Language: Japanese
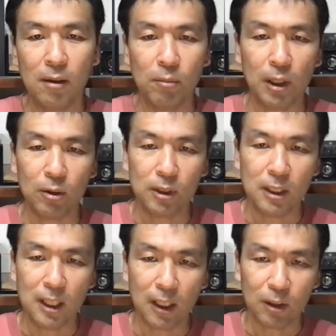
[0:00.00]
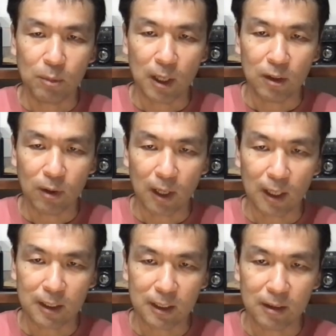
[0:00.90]
毎年200万円の
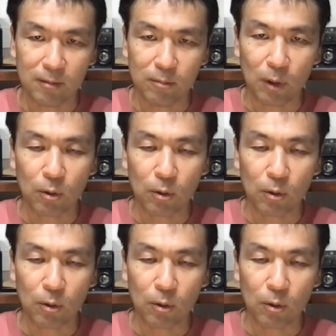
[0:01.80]
赤字、まあ、